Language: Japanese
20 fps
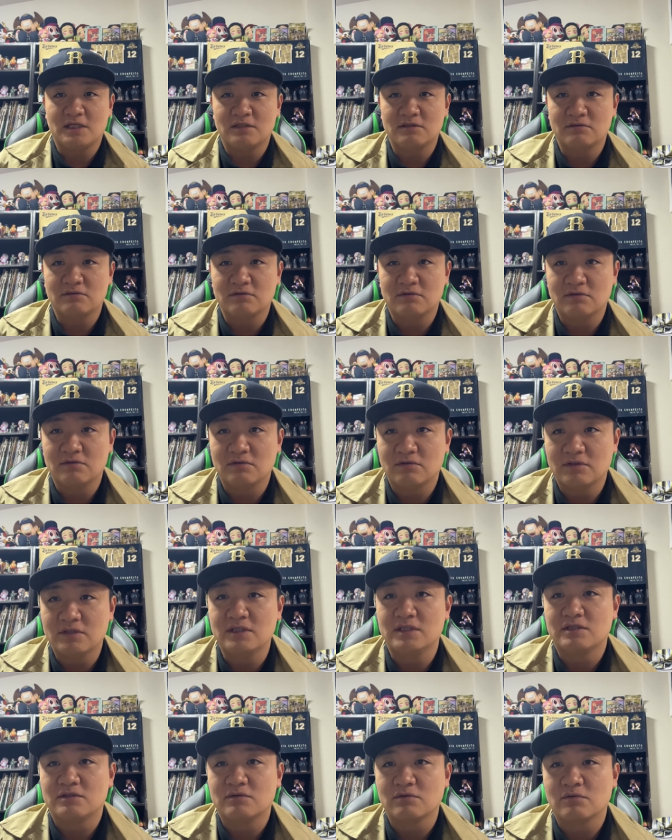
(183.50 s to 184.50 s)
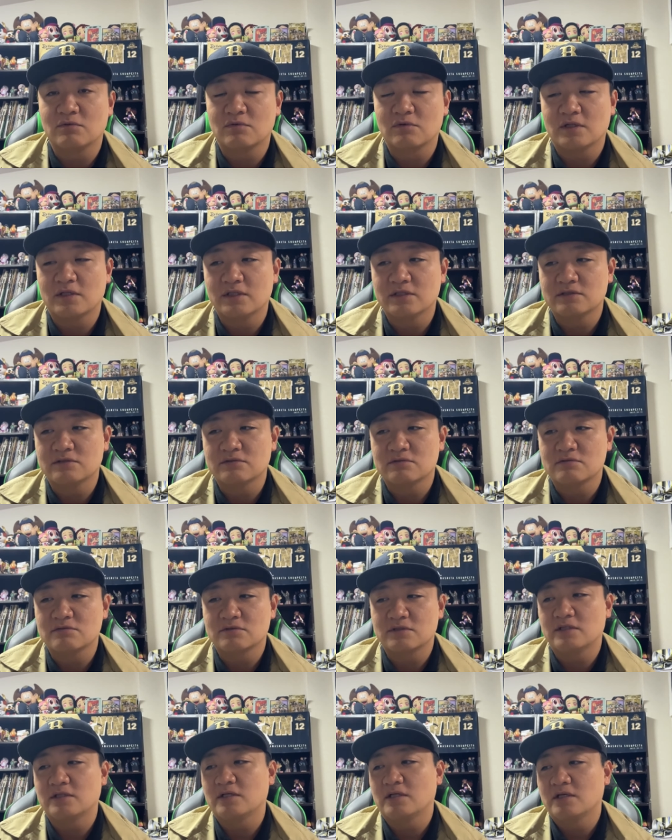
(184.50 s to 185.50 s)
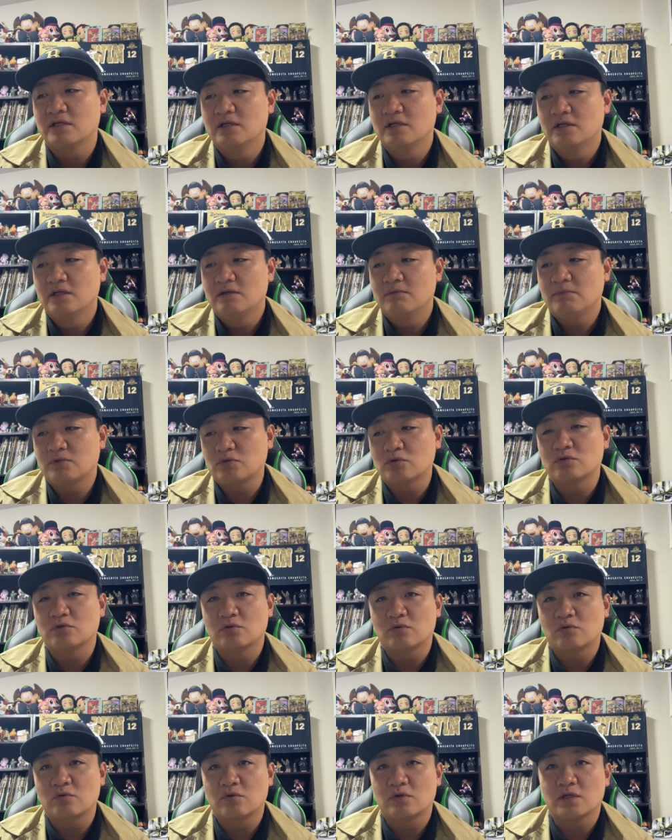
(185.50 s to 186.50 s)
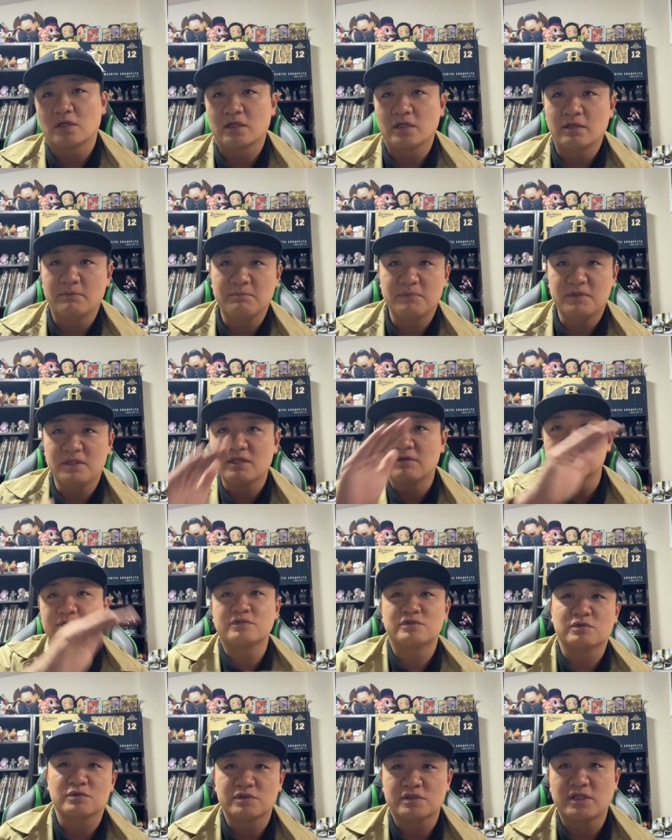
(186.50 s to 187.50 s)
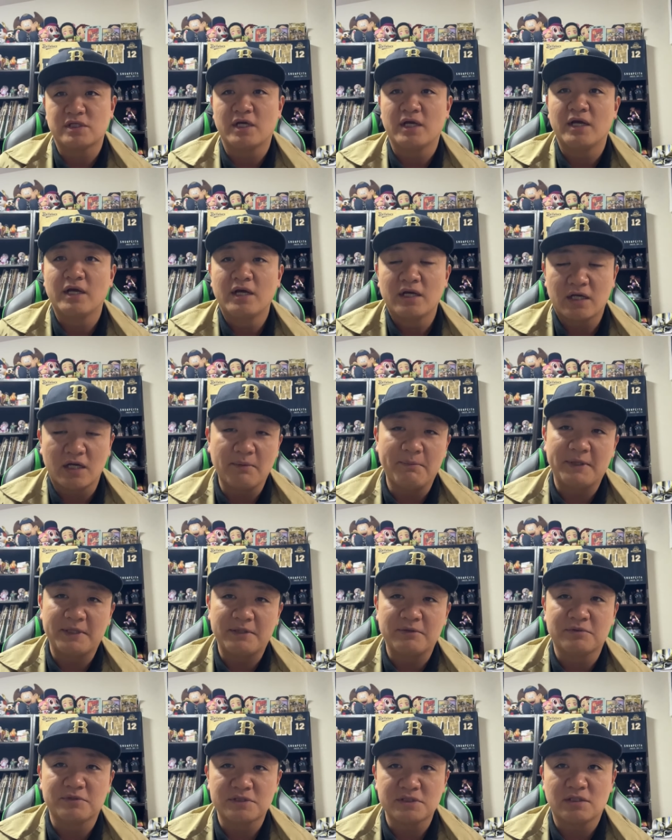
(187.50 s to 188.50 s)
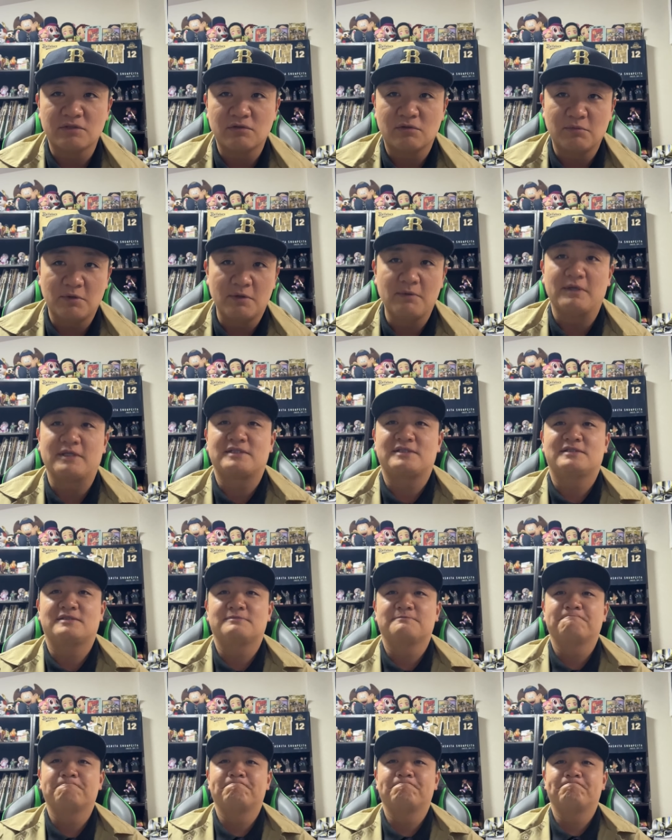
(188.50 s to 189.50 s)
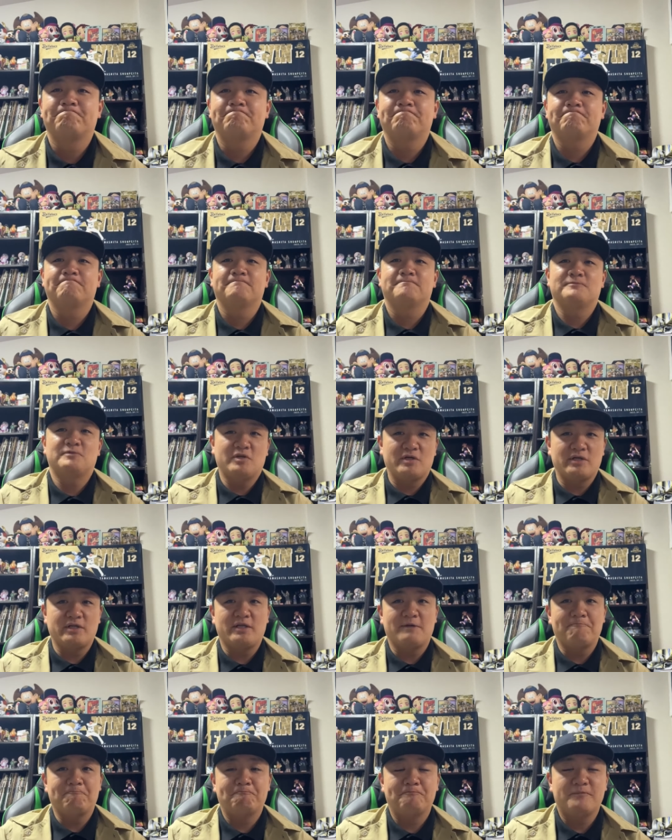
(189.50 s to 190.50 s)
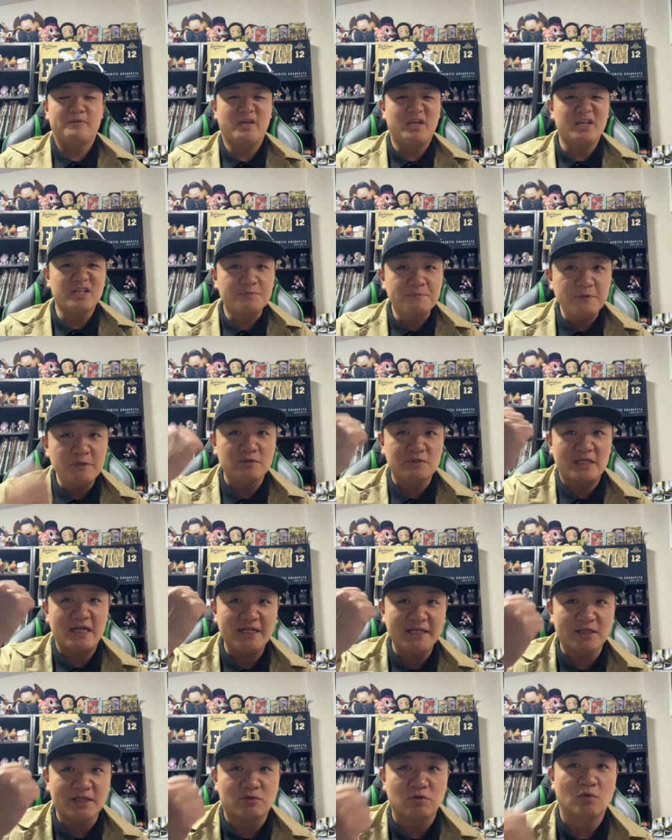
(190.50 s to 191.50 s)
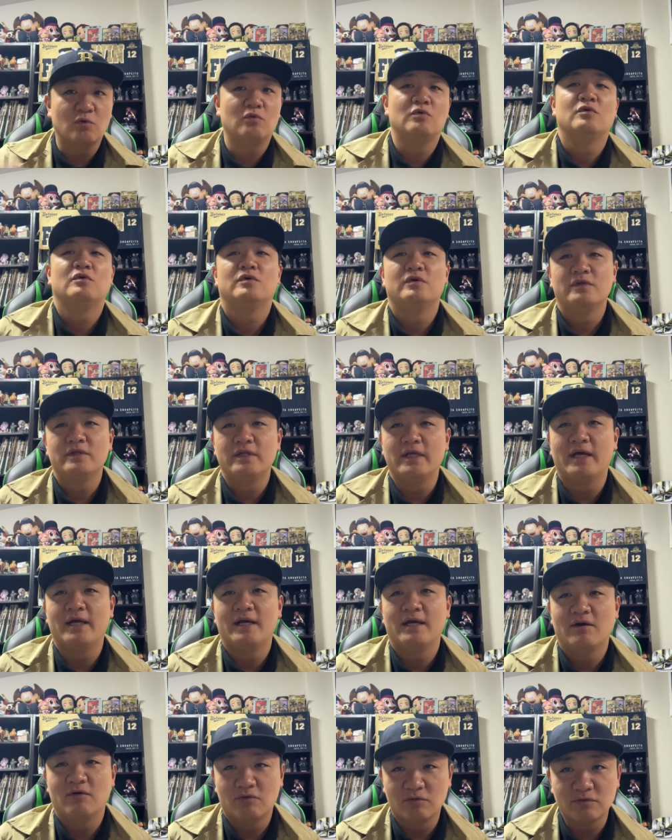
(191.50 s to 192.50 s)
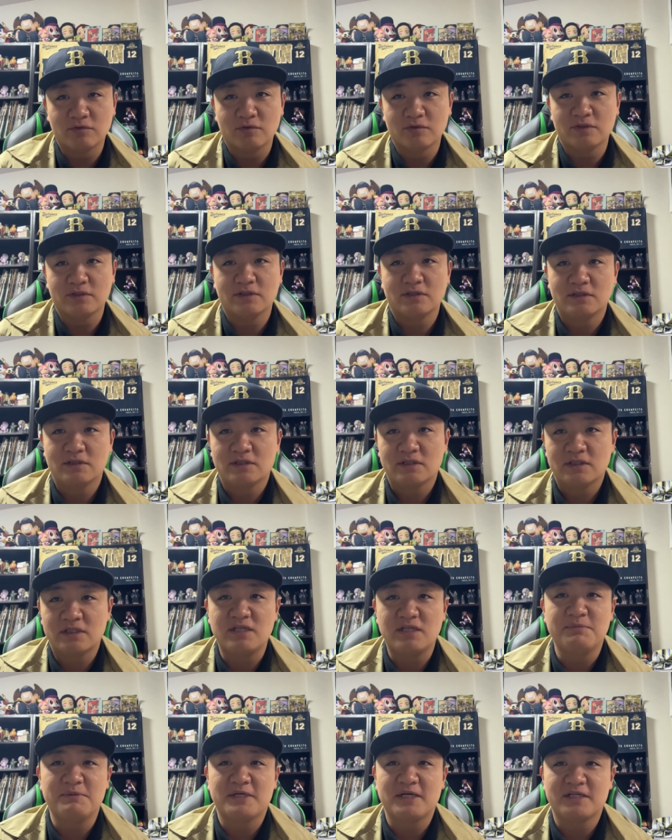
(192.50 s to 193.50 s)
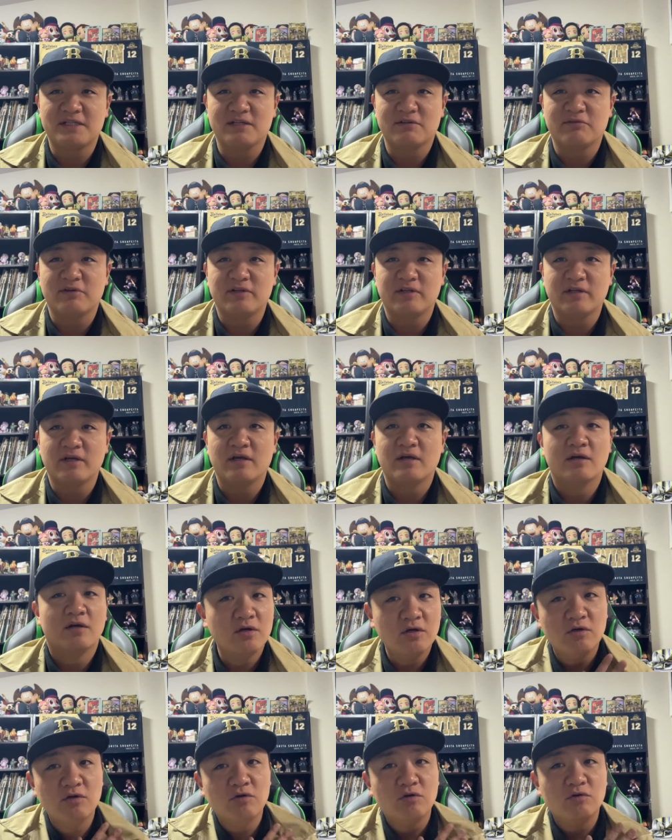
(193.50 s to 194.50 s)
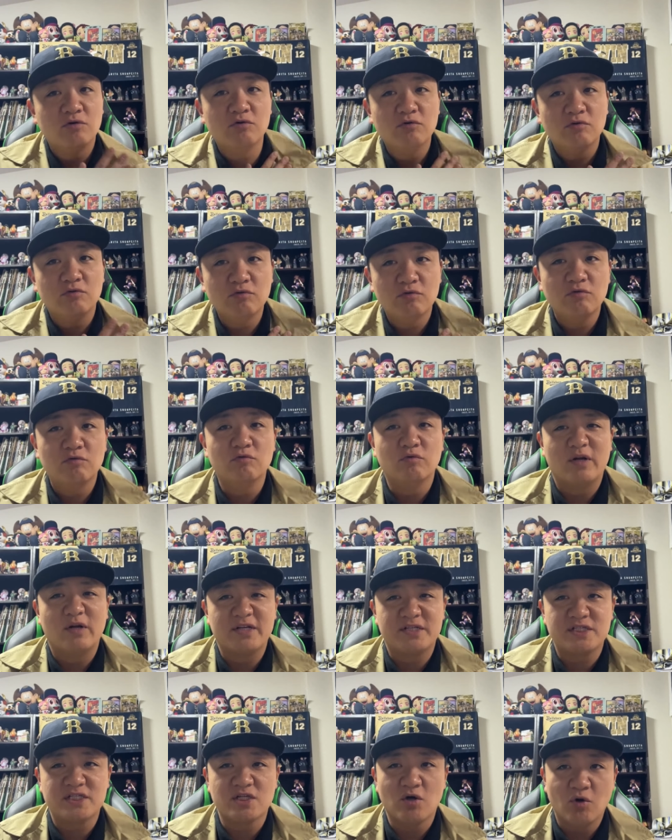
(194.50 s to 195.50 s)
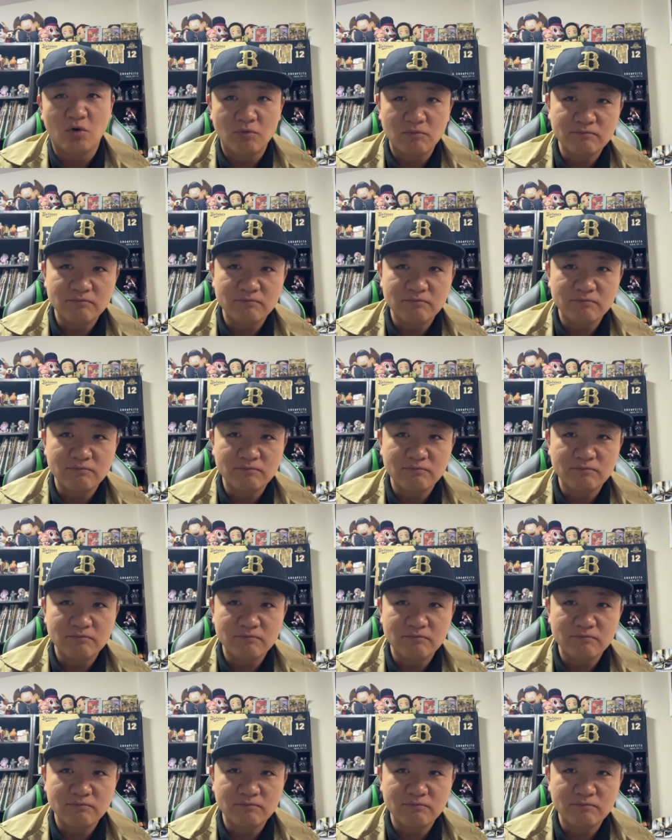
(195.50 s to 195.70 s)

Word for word: あのー、いいところがね、すごく出て、まあ、どんどんここからね、みんな復調して、頑張ってほしいなと思います。というわけで、エスピノーザありがとうね、本当に、君が来てくれて、嬉しいよ。